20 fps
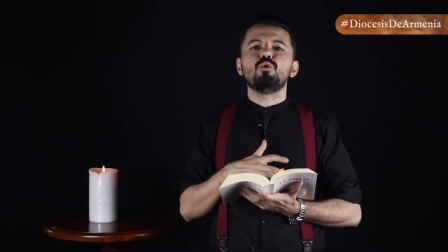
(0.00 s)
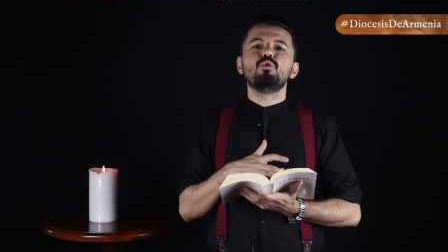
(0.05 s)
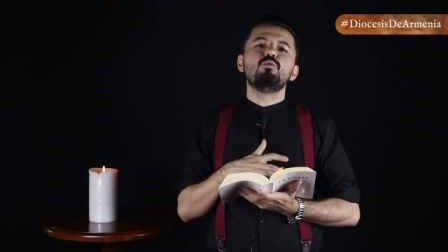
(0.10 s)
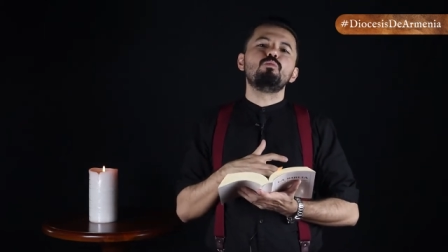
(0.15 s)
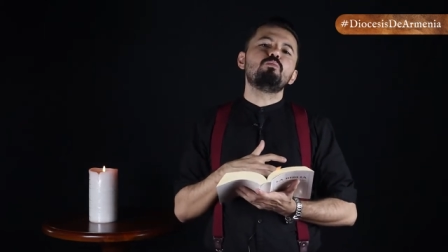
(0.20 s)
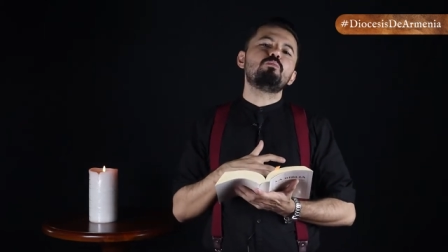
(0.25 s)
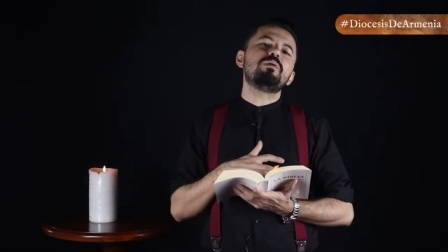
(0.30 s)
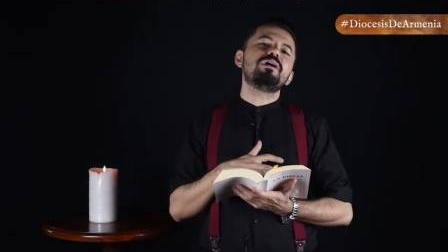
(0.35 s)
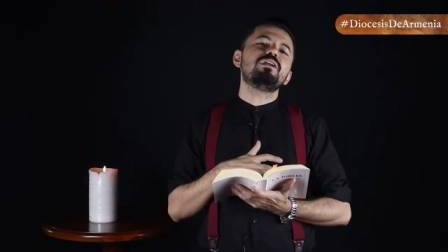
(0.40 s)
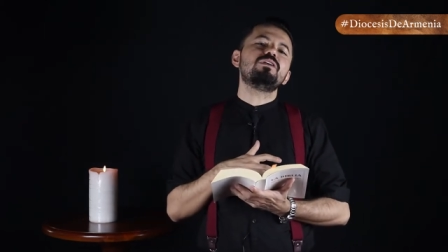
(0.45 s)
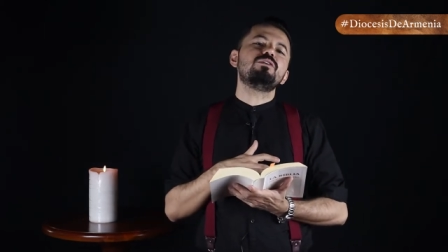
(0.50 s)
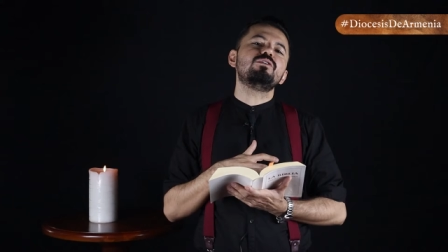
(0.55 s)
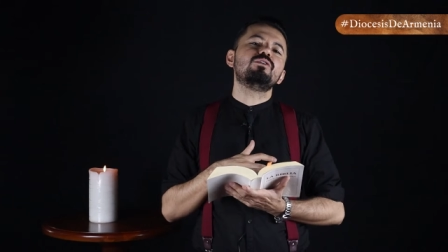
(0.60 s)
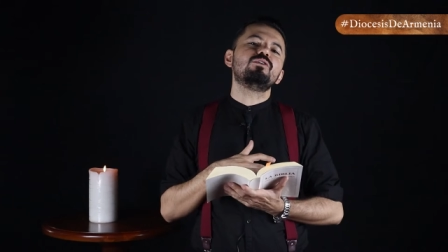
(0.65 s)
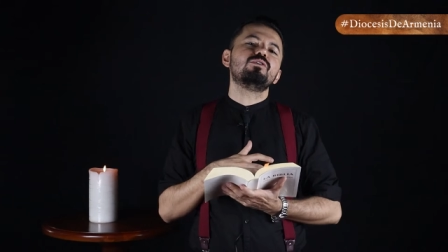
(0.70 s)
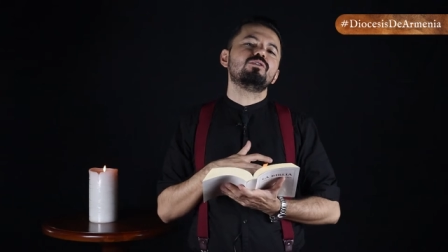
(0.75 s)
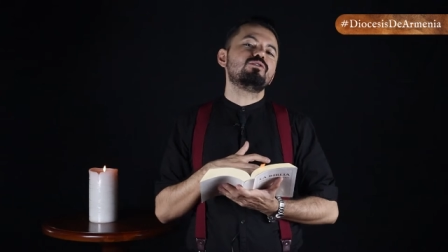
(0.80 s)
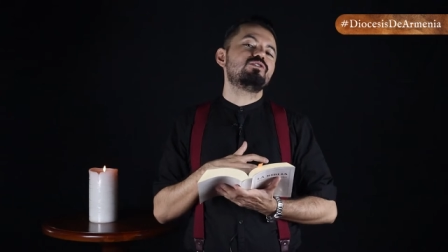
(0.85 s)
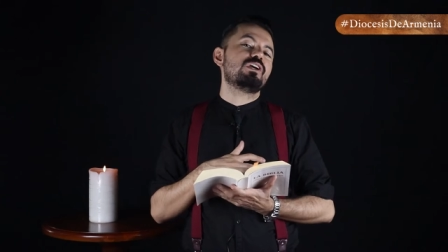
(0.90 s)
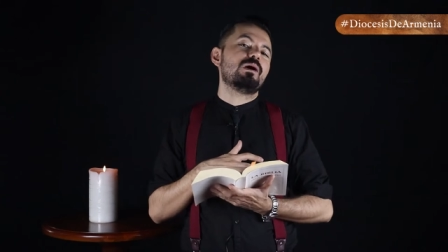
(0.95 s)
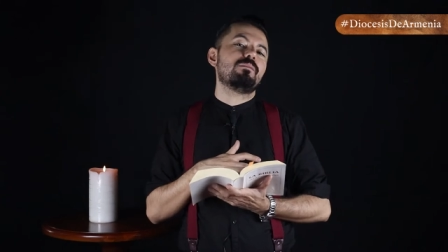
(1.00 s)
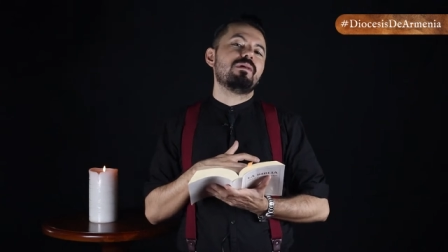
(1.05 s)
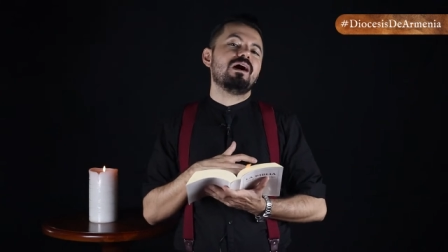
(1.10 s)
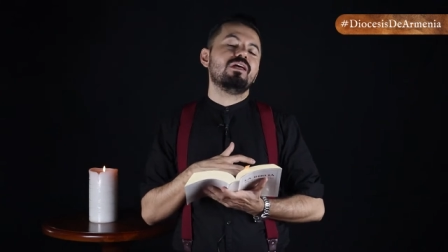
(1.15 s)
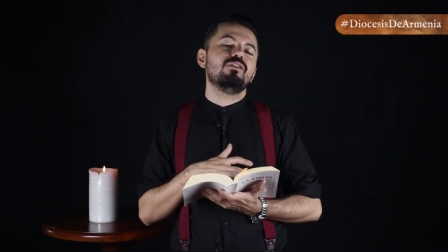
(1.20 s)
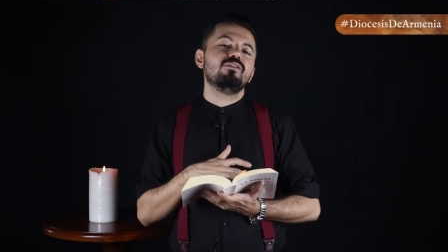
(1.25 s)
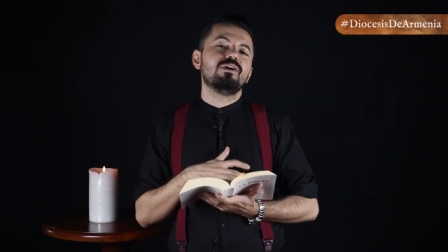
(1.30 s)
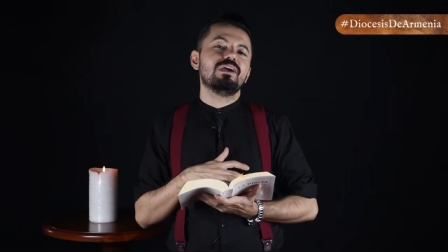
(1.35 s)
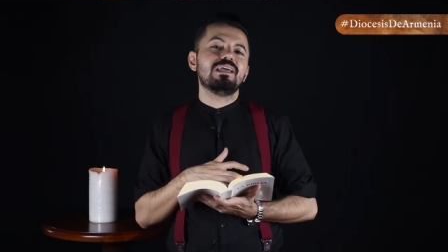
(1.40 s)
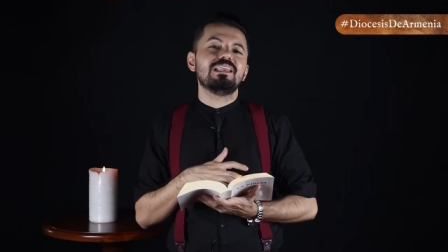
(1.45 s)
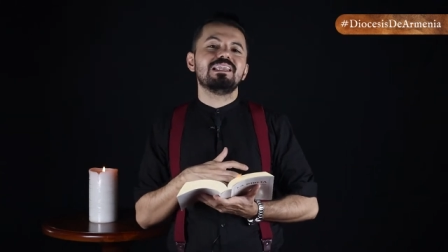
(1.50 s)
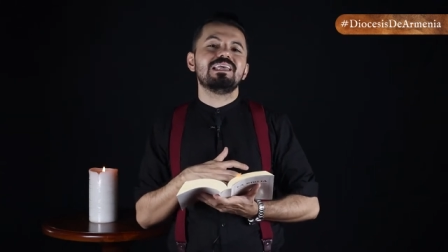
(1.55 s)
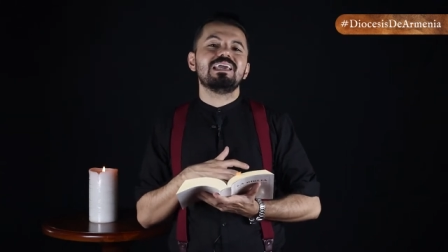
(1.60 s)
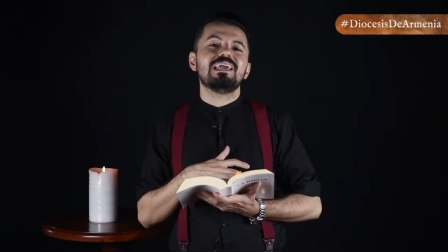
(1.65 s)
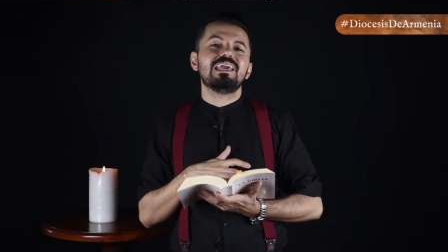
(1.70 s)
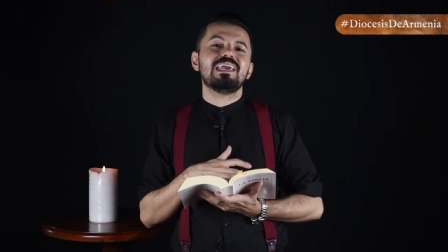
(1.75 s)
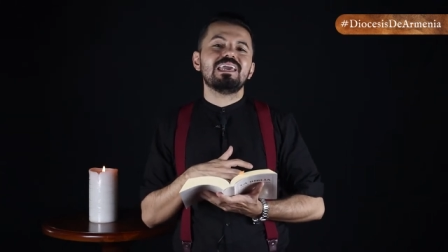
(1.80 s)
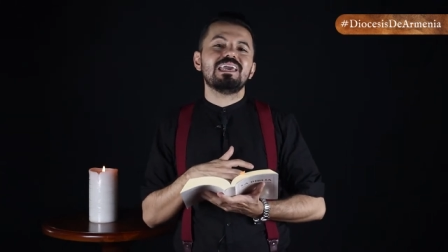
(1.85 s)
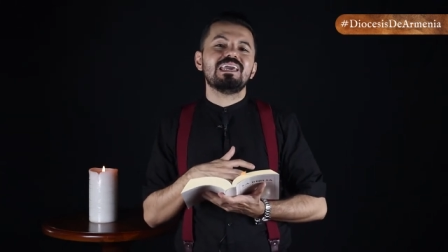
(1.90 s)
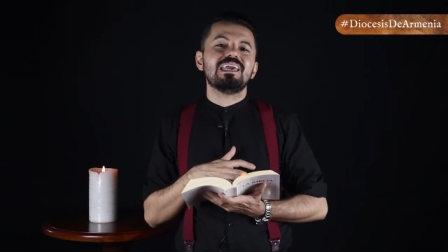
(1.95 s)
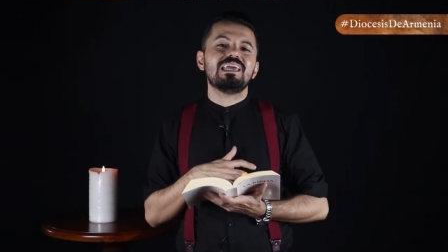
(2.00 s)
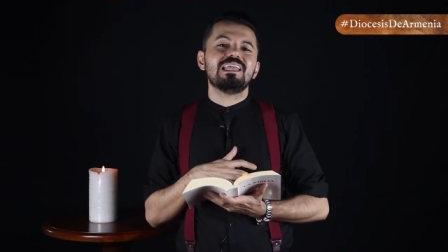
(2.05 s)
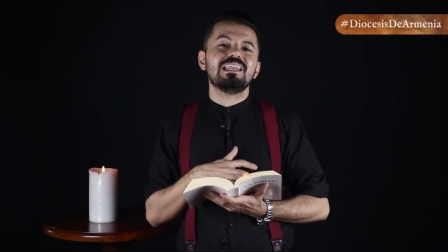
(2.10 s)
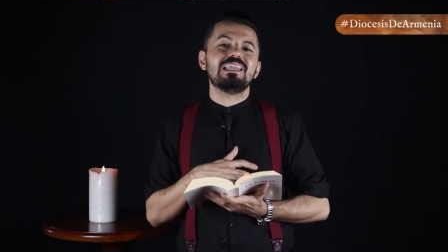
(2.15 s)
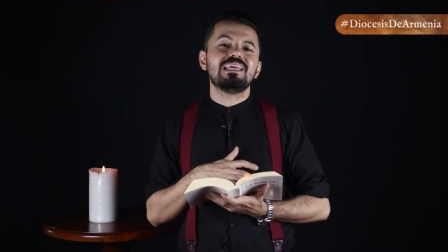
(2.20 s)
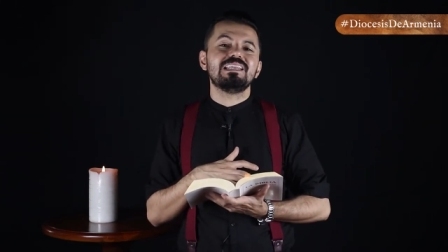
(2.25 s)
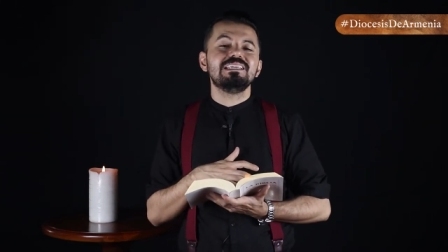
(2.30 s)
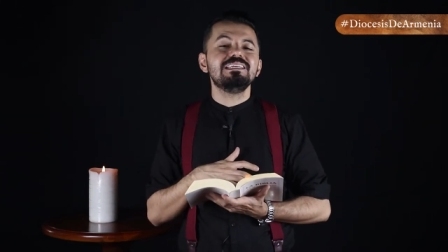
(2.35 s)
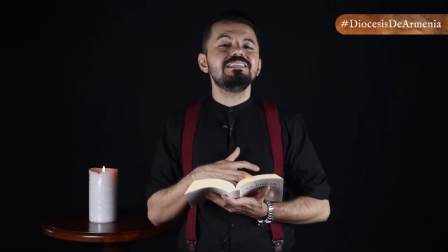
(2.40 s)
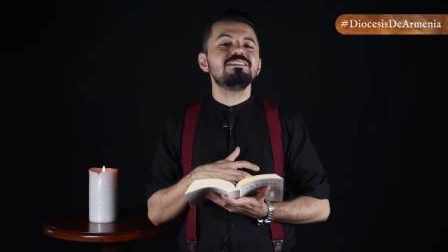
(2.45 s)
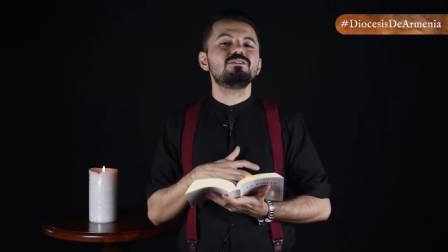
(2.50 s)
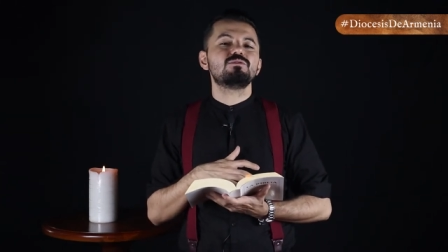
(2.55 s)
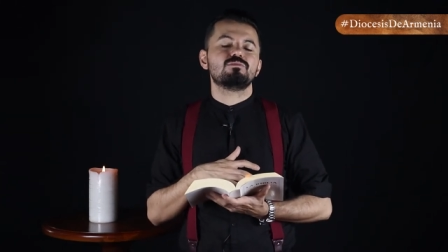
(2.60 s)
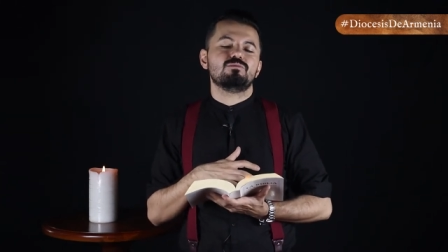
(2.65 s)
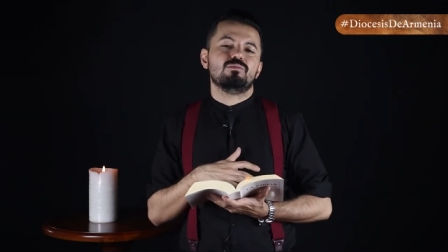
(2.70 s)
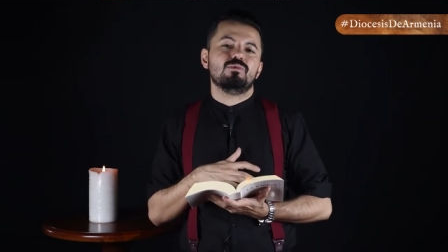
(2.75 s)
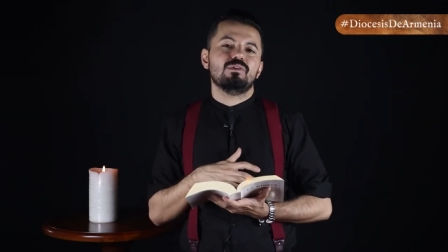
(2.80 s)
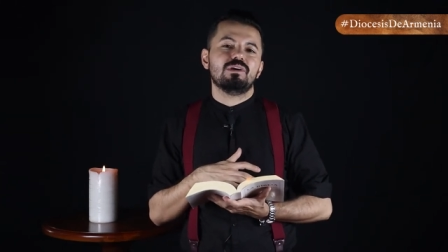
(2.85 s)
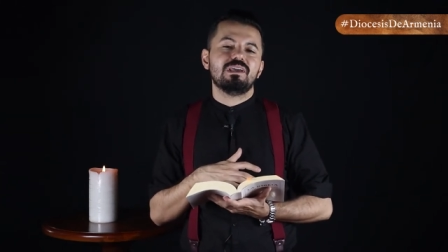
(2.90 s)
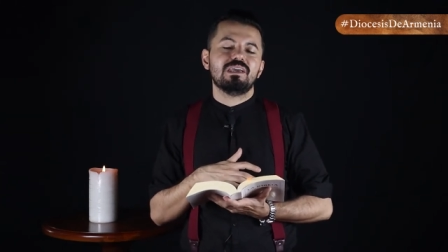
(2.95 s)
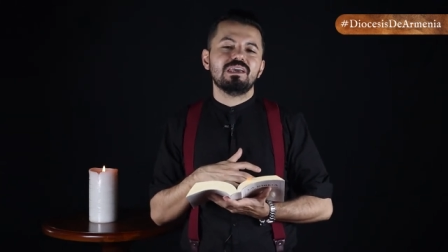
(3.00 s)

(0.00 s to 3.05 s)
un periodo llamado el helenismo.